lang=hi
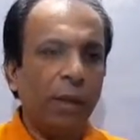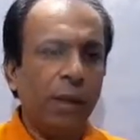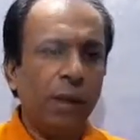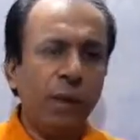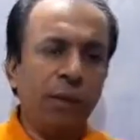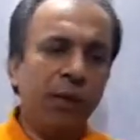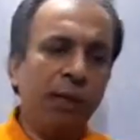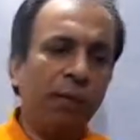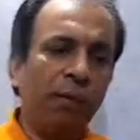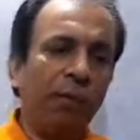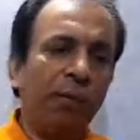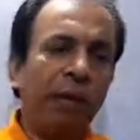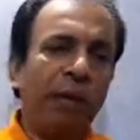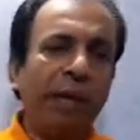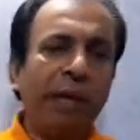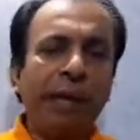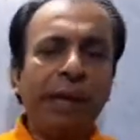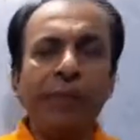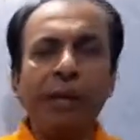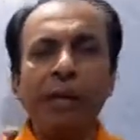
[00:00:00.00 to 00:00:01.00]
अगर हम
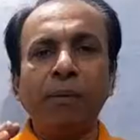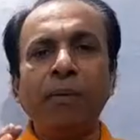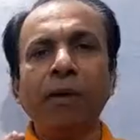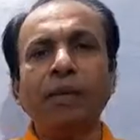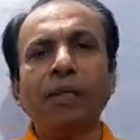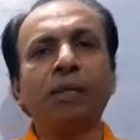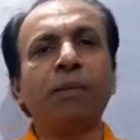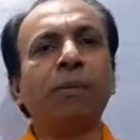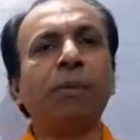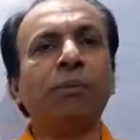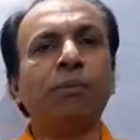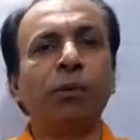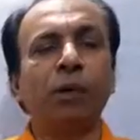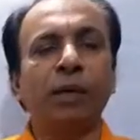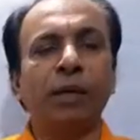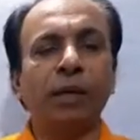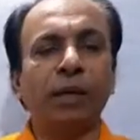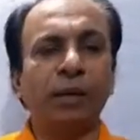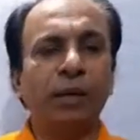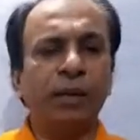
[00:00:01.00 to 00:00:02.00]
लेमैन भाषा में
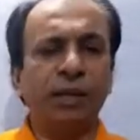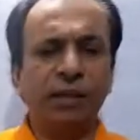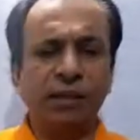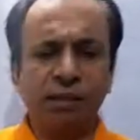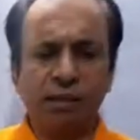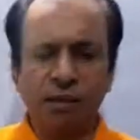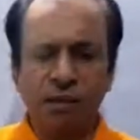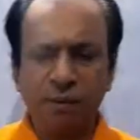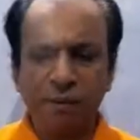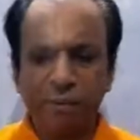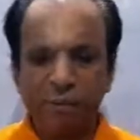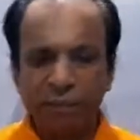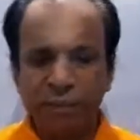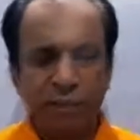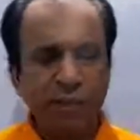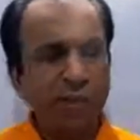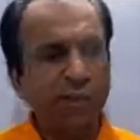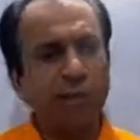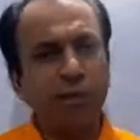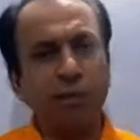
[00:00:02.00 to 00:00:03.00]
बोलें एकदम
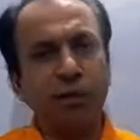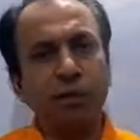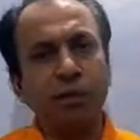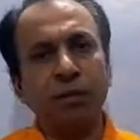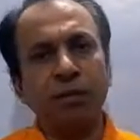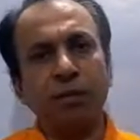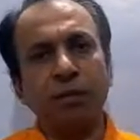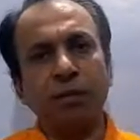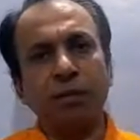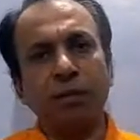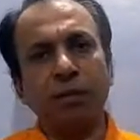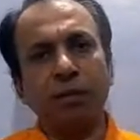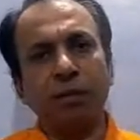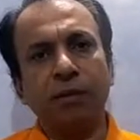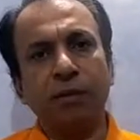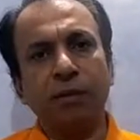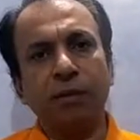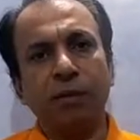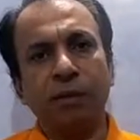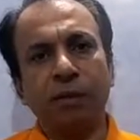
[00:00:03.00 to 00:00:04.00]
बेसिक्स
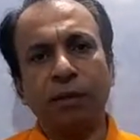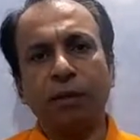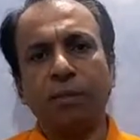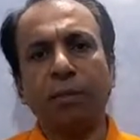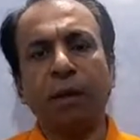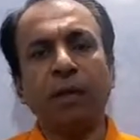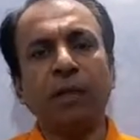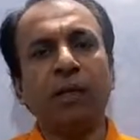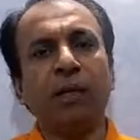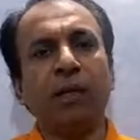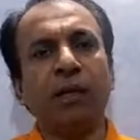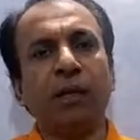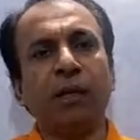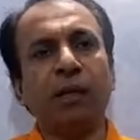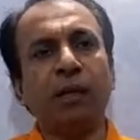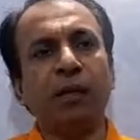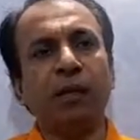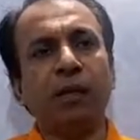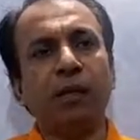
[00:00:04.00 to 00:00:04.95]
की तरह बात करें